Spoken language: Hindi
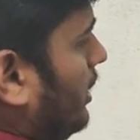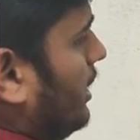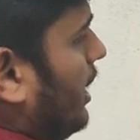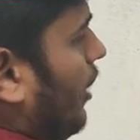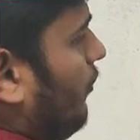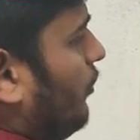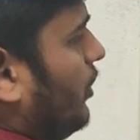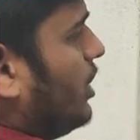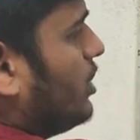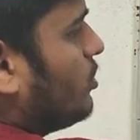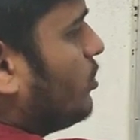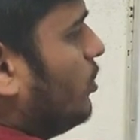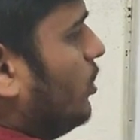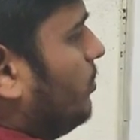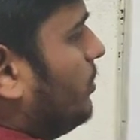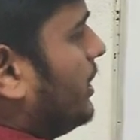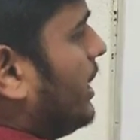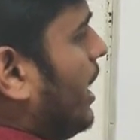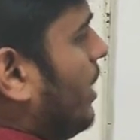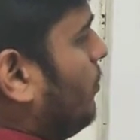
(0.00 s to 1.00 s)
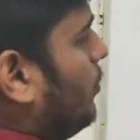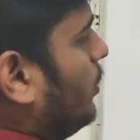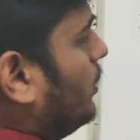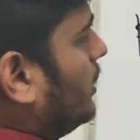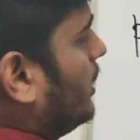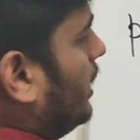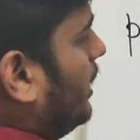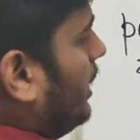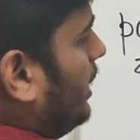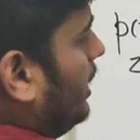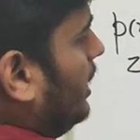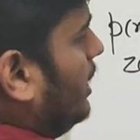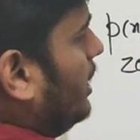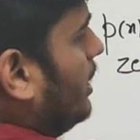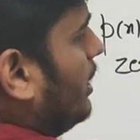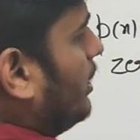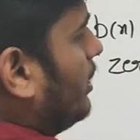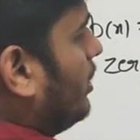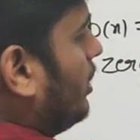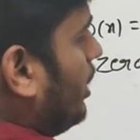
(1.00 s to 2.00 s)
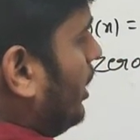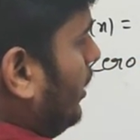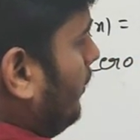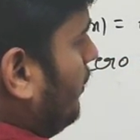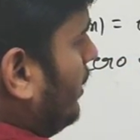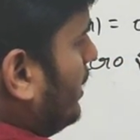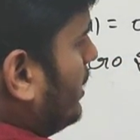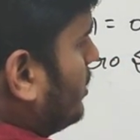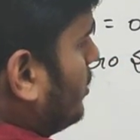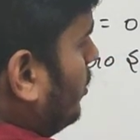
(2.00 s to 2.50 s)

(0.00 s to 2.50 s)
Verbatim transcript: या फिर इसको हम क्या बोलते हैं ट्रिवियल